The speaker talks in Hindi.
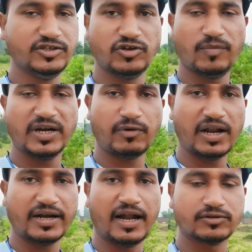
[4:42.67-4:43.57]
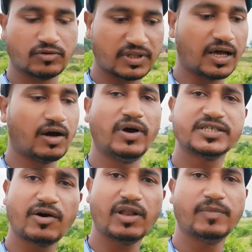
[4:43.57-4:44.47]
इन्जॉयमेंट वाला डांस होता है
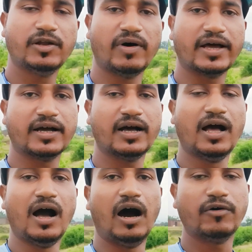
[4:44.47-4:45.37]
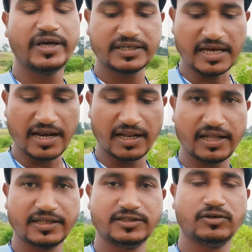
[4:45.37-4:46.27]
वैसा वाला वीडियो आएगा और एक चैनल
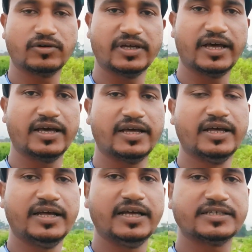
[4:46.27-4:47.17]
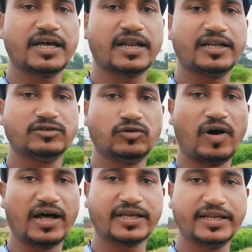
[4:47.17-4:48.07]
है जो कि है एस आर एन
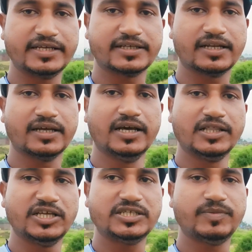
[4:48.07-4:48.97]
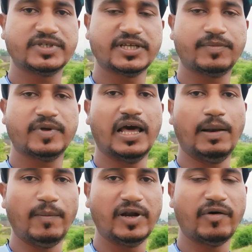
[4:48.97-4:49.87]
जोहार क्रिएशन इसमें सिर्फ
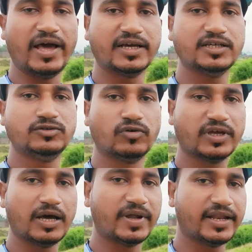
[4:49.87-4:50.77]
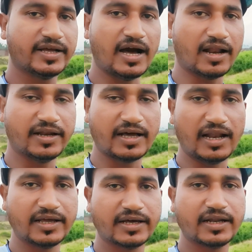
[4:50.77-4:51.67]
एल्बम वीडियो आएगी जो कि हम नए नए गाना
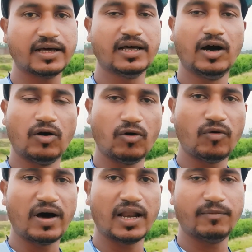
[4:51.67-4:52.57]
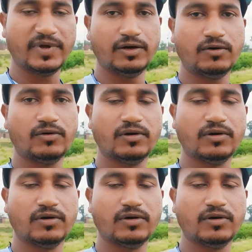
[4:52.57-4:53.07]
निकालेंगे ना वो वाला वीडियो